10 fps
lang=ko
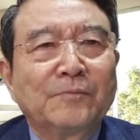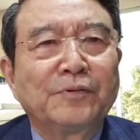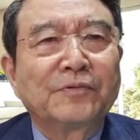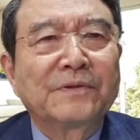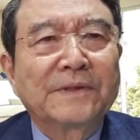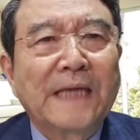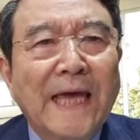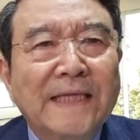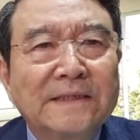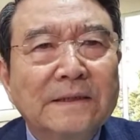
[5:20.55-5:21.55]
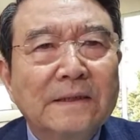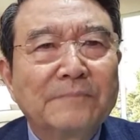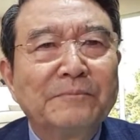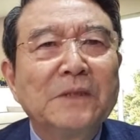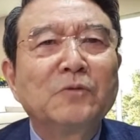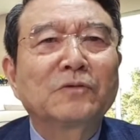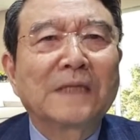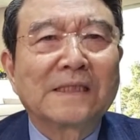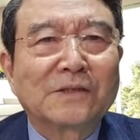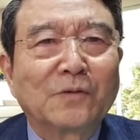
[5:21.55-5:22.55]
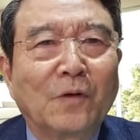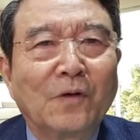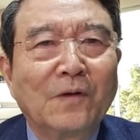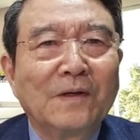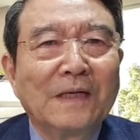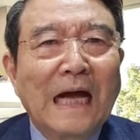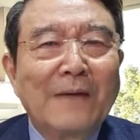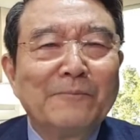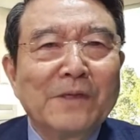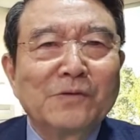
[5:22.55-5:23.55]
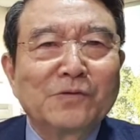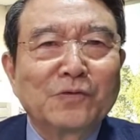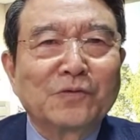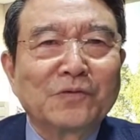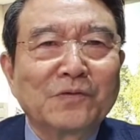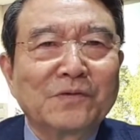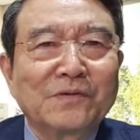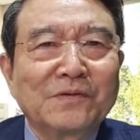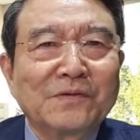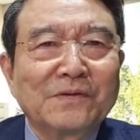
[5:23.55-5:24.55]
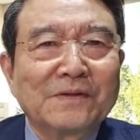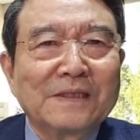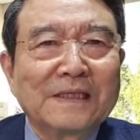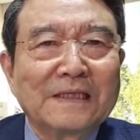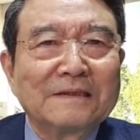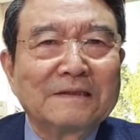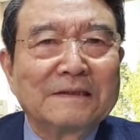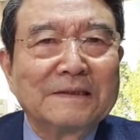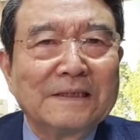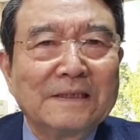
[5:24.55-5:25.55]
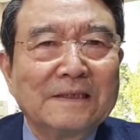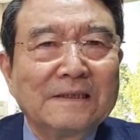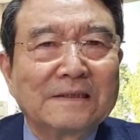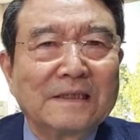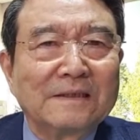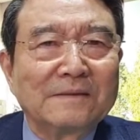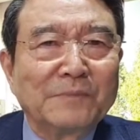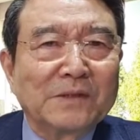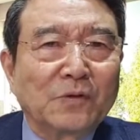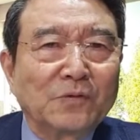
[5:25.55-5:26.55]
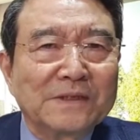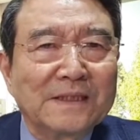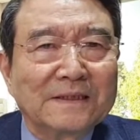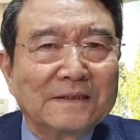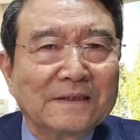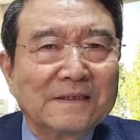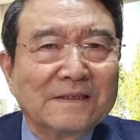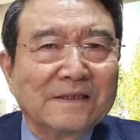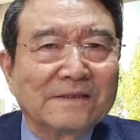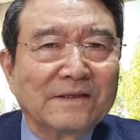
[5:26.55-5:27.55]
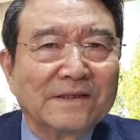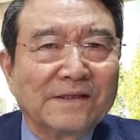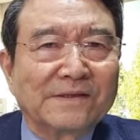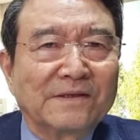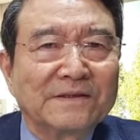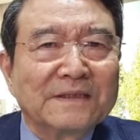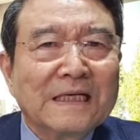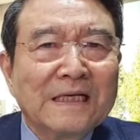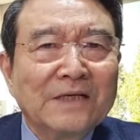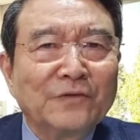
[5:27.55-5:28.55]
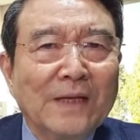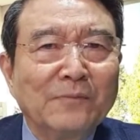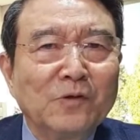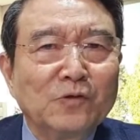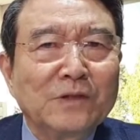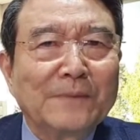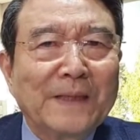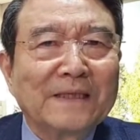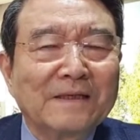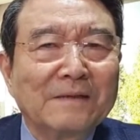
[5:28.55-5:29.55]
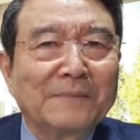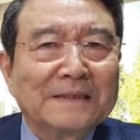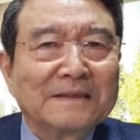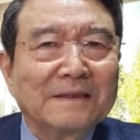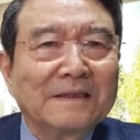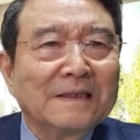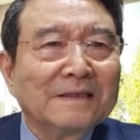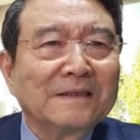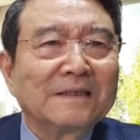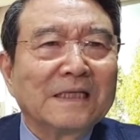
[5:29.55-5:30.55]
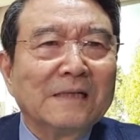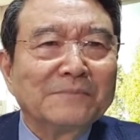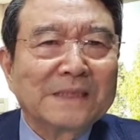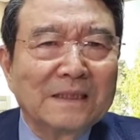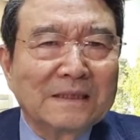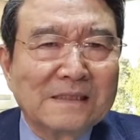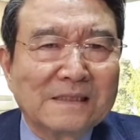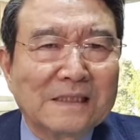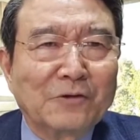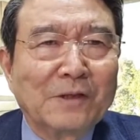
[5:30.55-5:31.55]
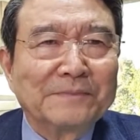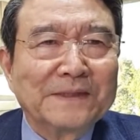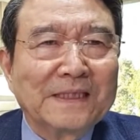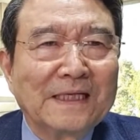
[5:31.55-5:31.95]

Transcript: 북핵은 미국 탓이고 한명숙이라는 그 전 뭐 총리를 했던 그 여성, 여성은 뇌물 유죄 판결을 받은 거. 그건 검찰 탓이라고 합니다.